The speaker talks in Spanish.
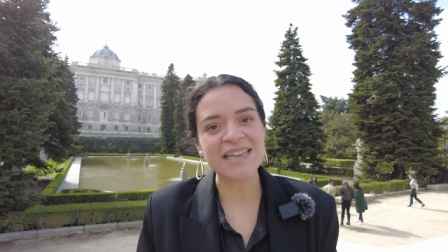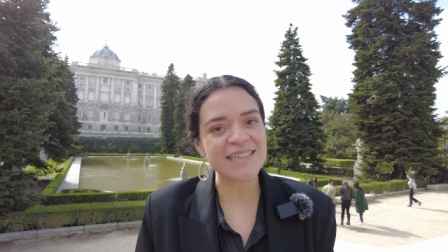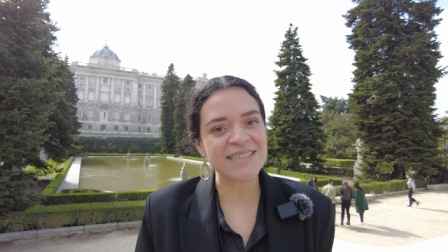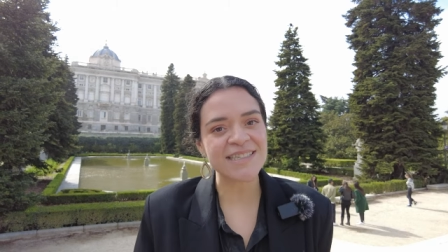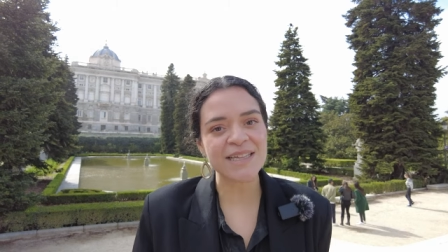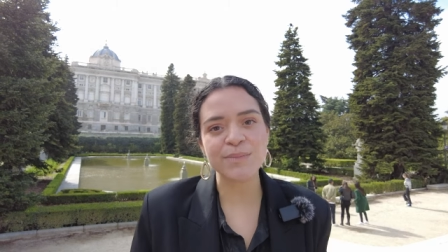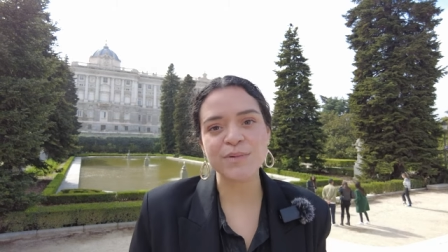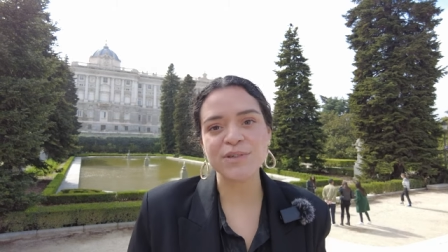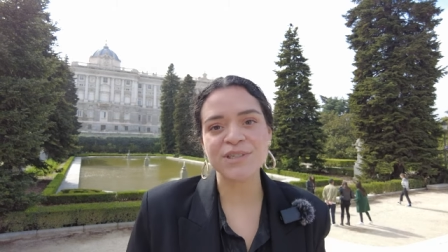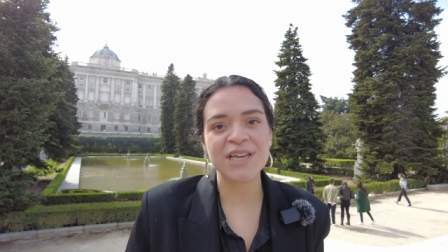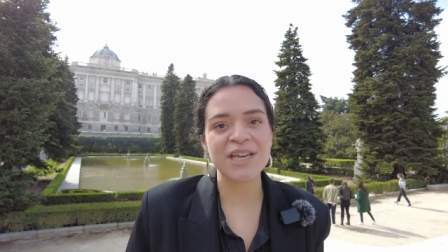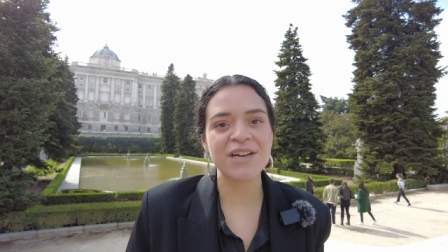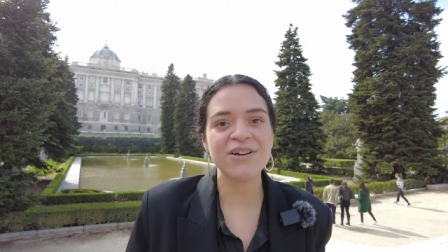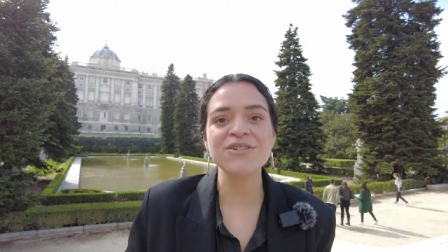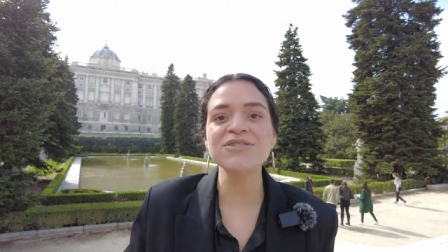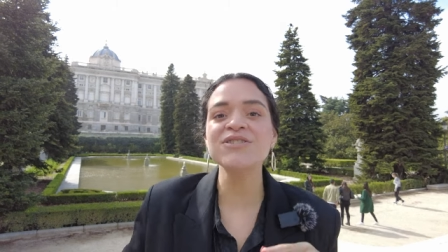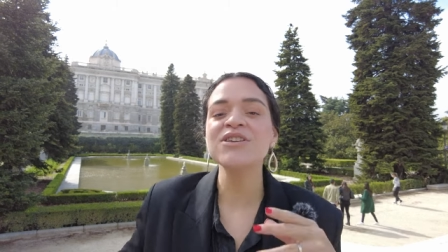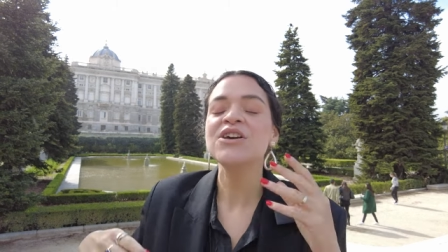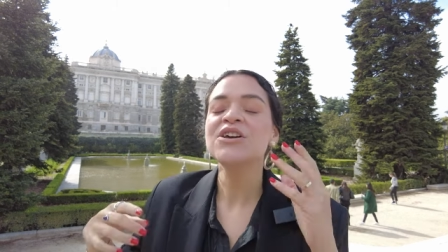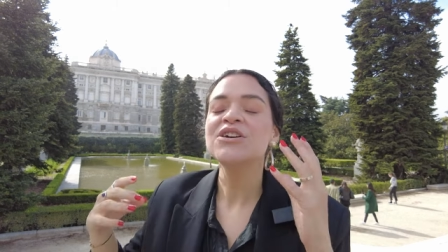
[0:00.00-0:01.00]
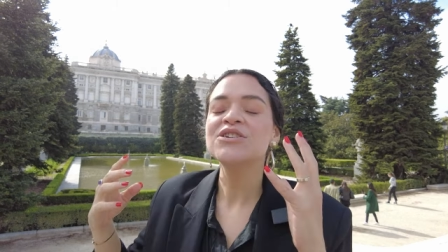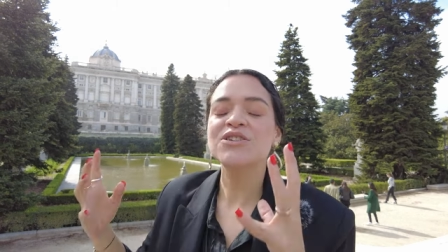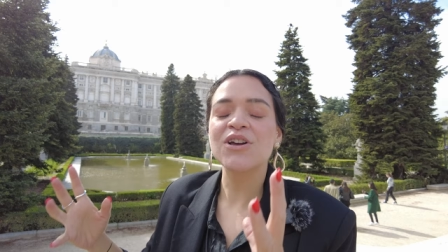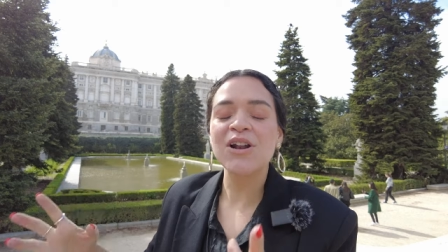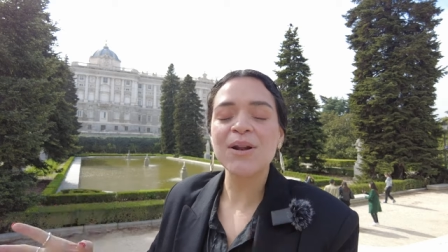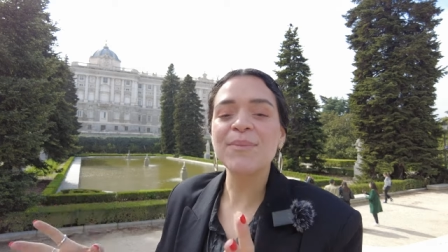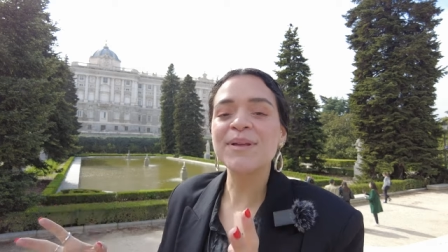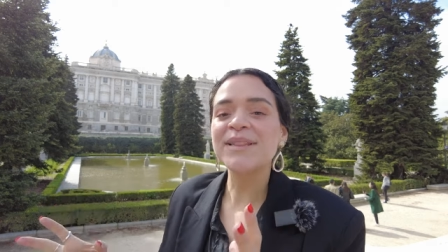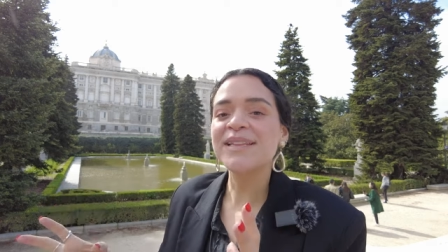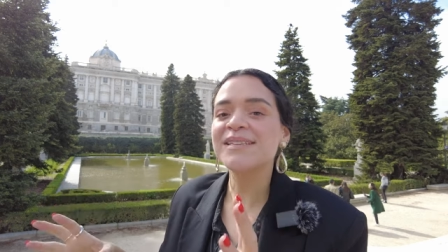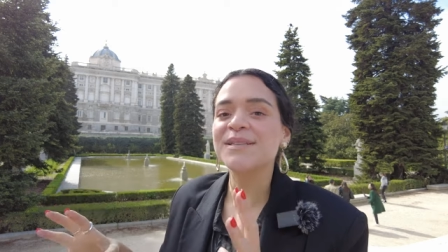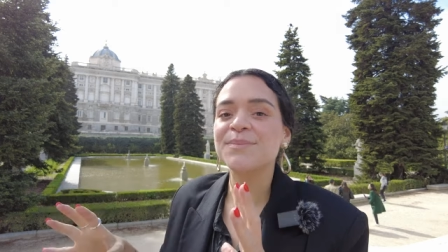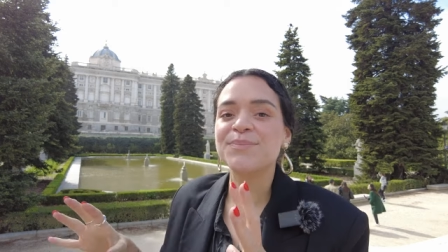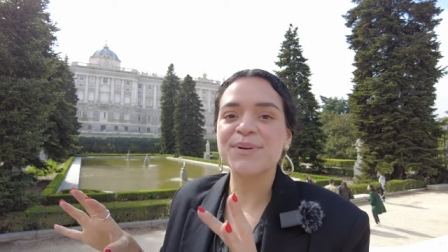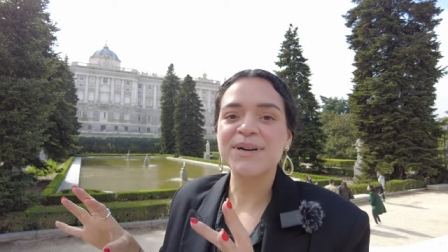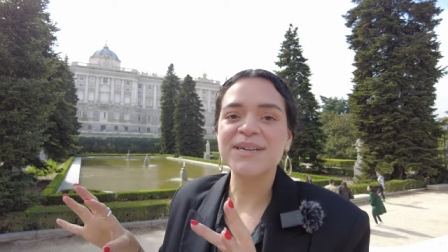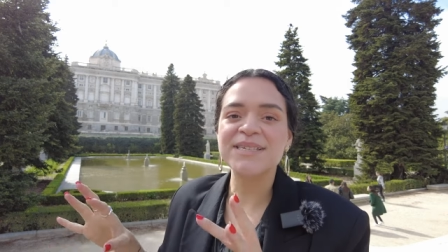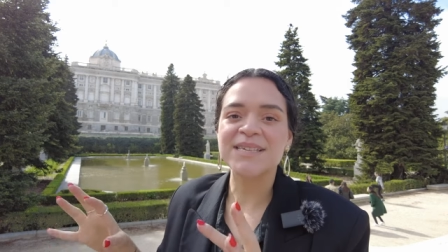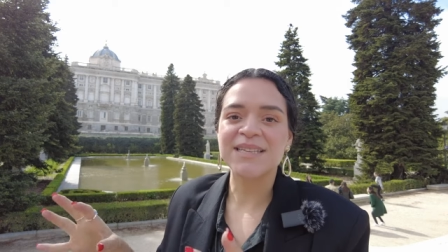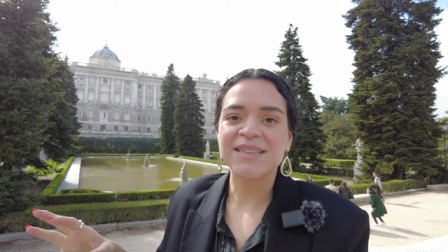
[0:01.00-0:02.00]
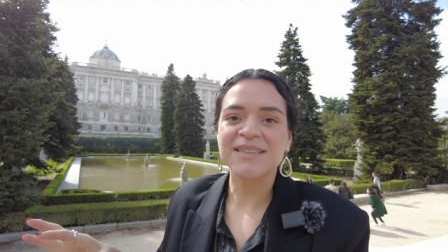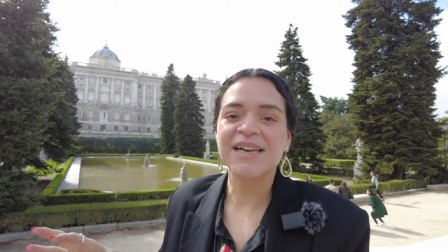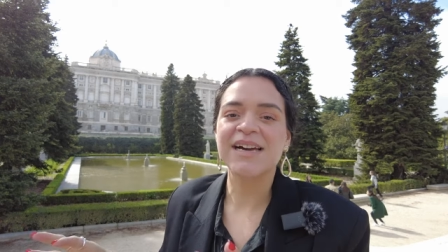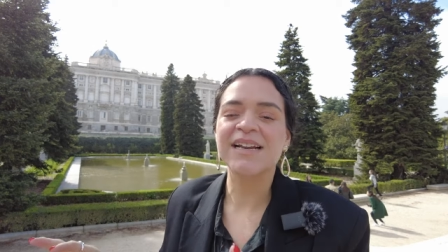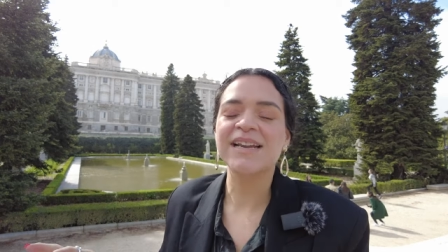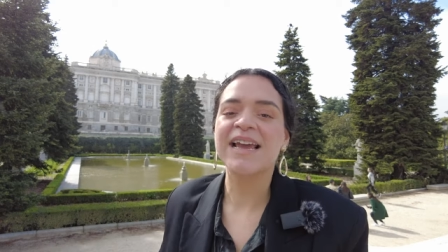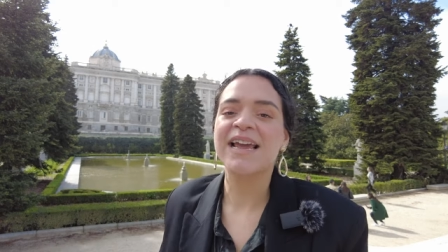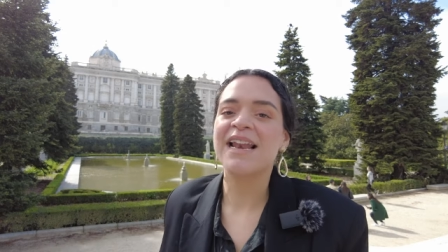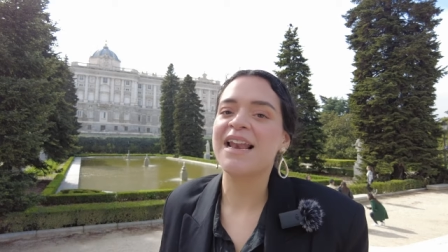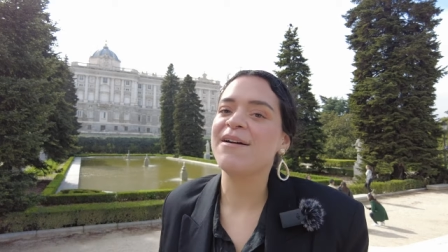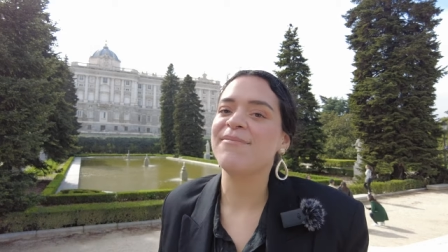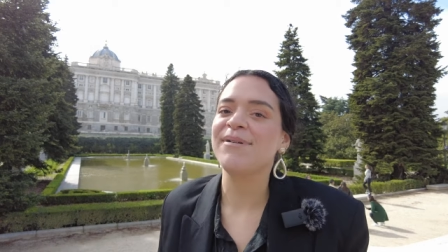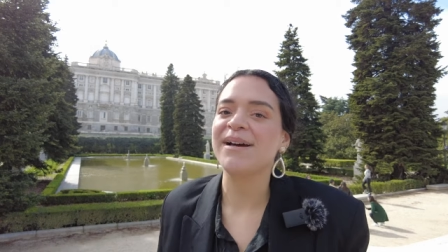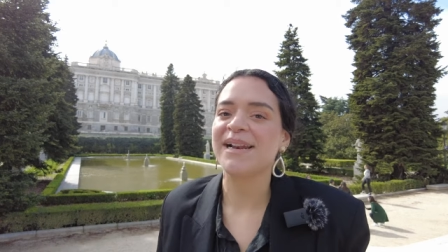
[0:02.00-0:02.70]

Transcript: Ya estamos llenos, solamente te puedes sentar en la